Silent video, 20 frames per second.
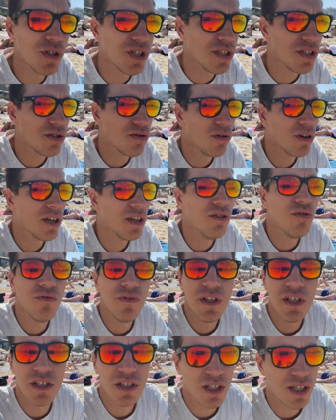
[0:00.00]
здесь только не
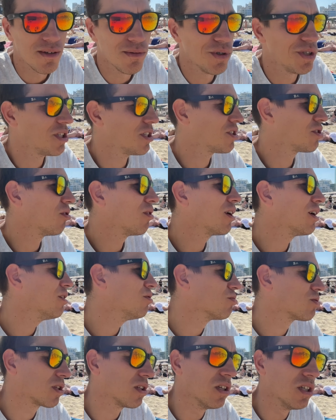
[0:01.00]
увидишь, кого здесь только не
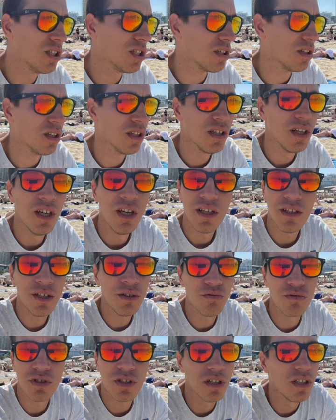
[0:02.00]
услышал, не
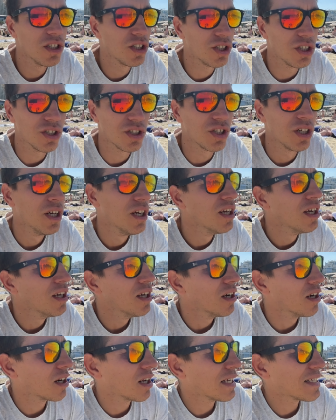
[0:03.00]
услышишь
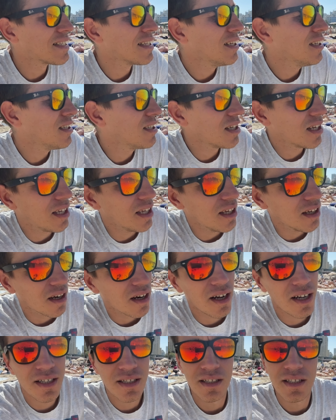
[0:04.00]
разные языки,
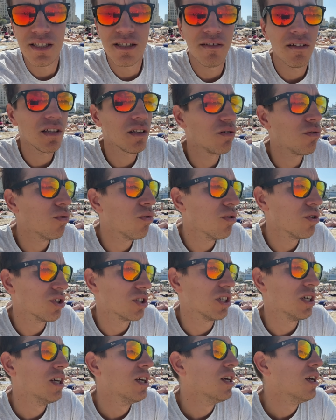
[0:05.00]
разный цвет
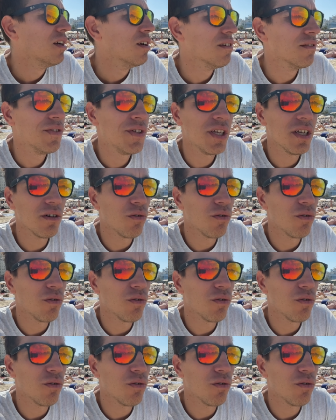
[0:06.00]
кожи. Все